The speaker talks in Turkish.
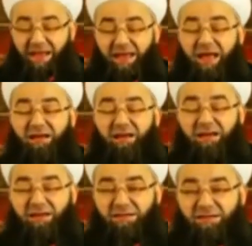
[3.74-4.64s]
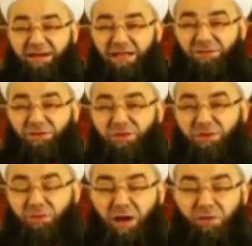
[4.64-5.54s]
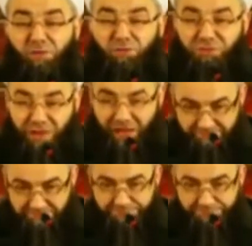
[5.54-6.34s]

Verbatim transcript: eğer radyoda Kur'an okunsa